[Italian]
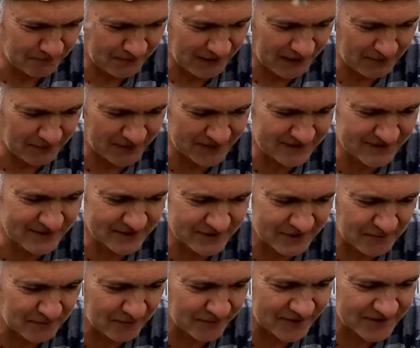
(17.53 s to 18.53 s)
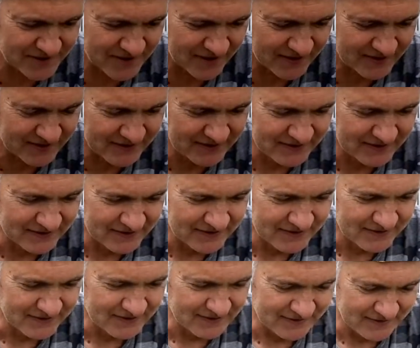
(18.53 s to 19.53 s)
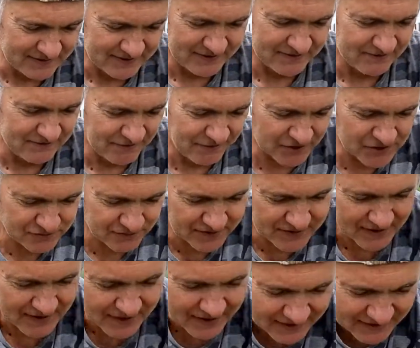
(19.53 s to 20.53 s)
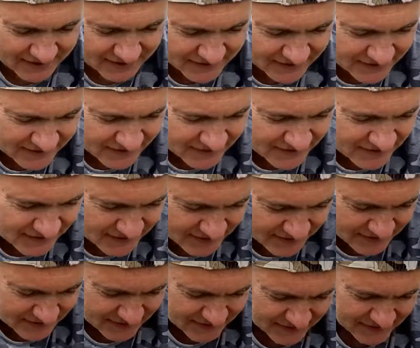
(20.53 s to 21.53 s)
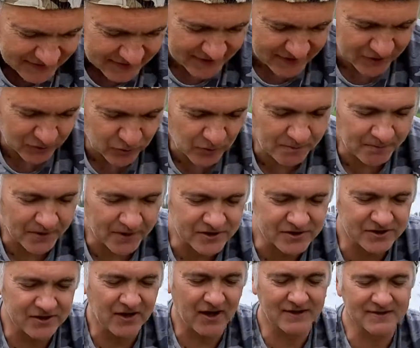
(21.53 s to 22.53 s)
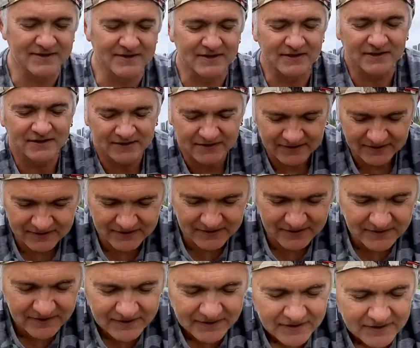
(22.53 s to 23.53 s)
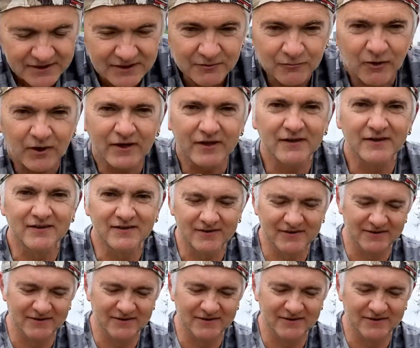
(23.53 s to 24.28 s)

abbastanza semplice. Vi faccio vedere i due pesci, anzi se vuoi,